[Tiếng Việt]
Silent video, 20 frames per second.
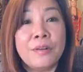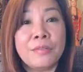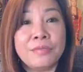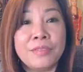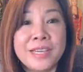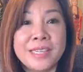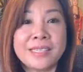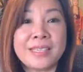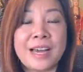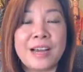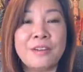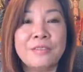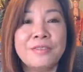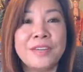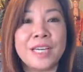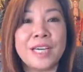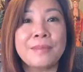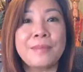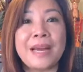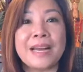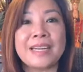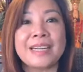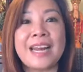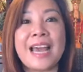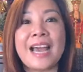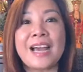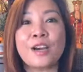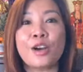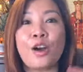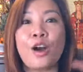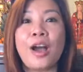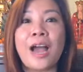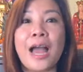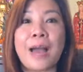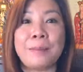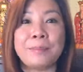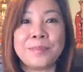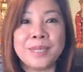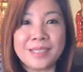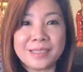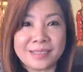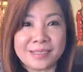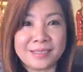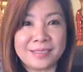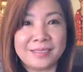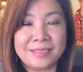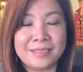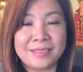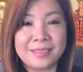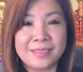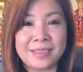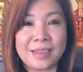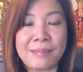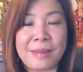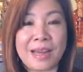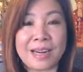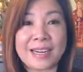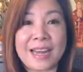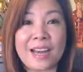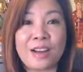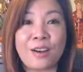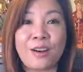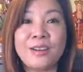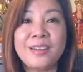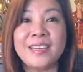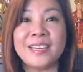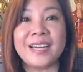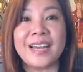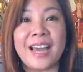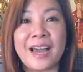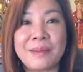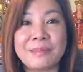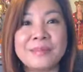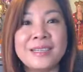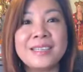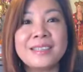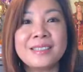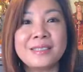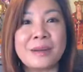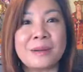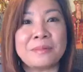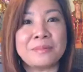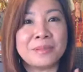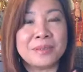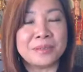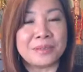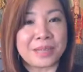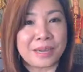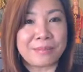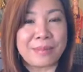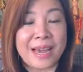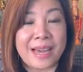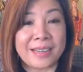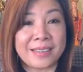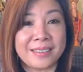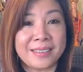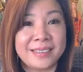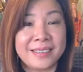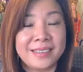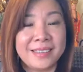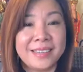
vì sao vì các bạn đang có âm đức các bạn đang có những cái âm đức trong người các bạn